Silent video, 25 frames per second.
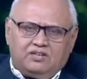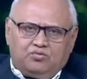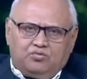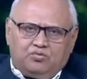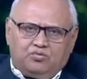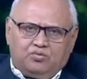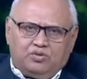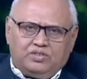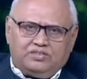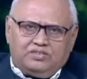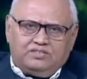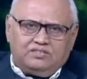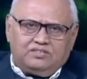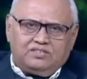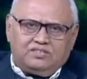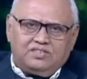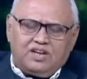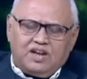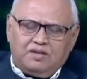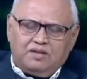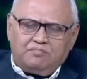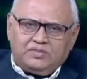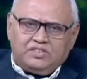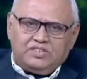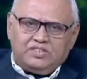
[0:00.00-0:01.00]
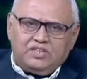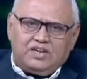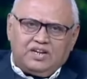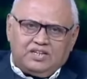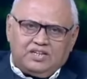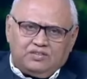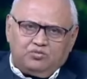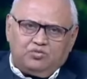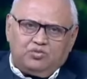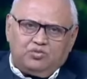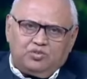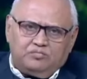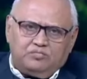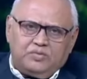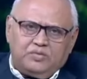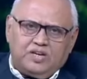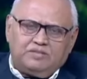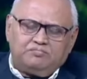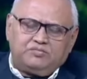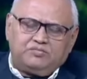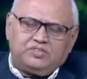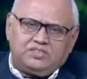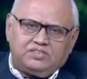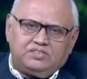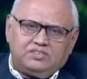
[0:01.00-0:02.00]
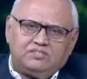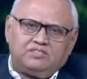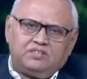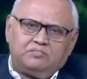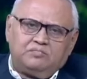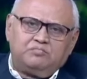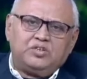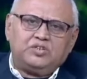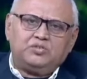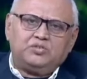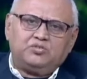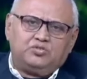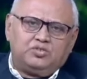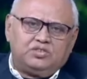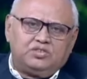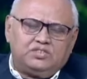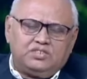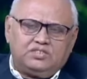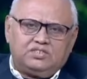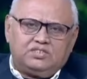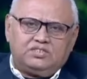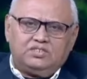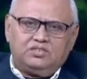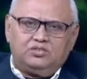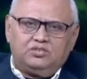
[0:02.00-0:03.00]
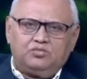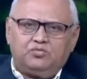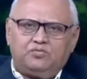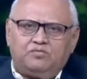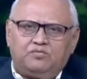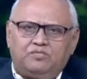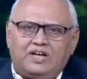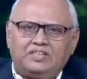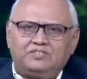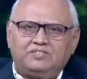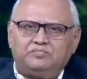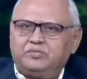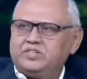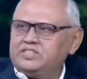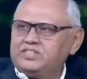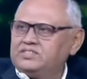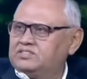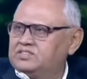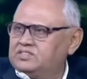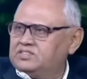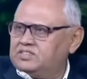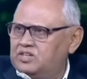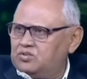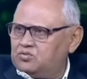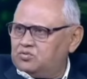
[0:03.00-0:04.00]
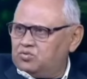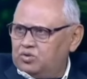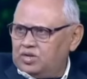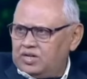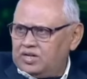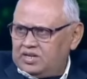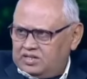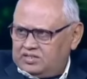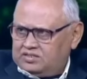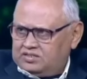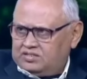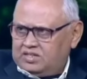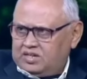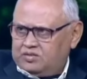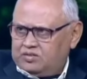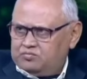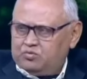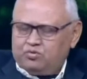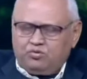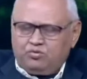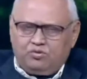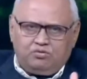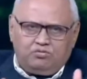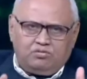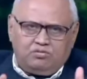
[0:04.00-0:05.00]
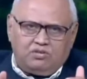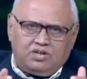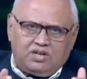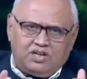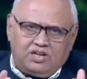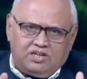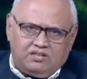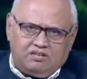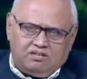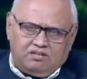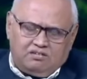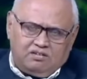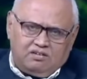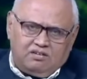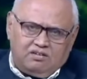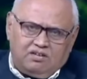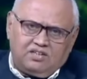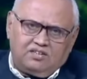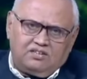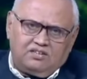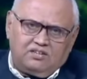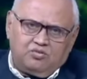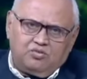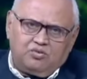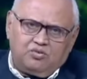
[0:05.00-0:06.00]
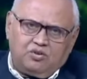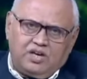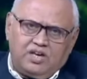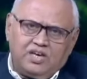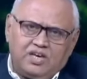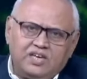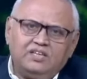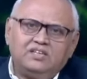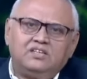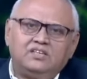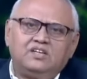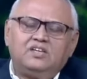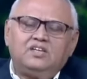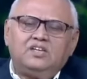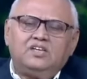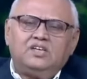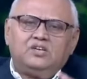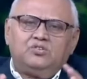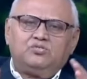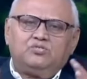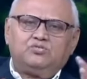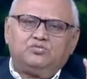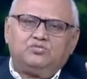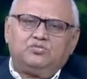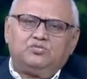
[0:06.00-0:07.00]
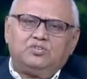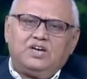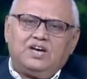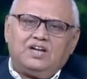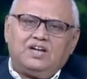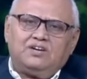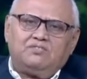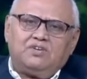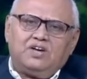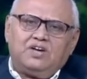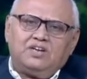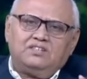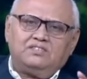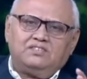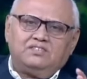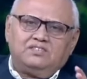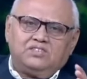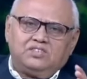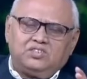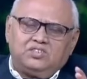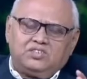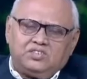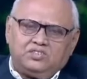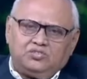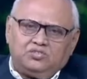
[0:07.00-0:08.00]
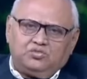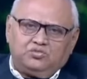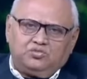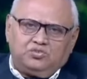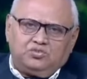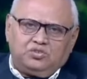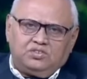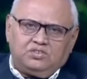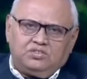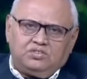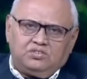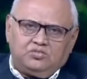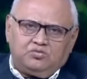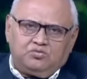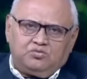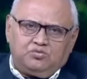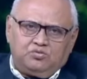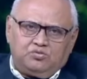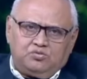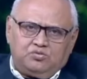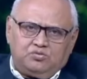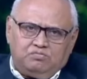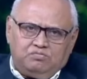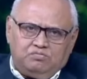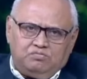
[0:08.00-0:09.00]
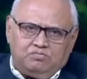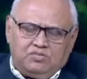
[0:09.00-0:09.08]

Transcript: अलग रोल है जैसे राम मंदिर आंदोलन में आप 6 दिसंबर को ही देखिए तो वाजपेयी जी का रोल अलग था वो लखनऊ गए उन्होंने आडवाणी जी के जोशी जी को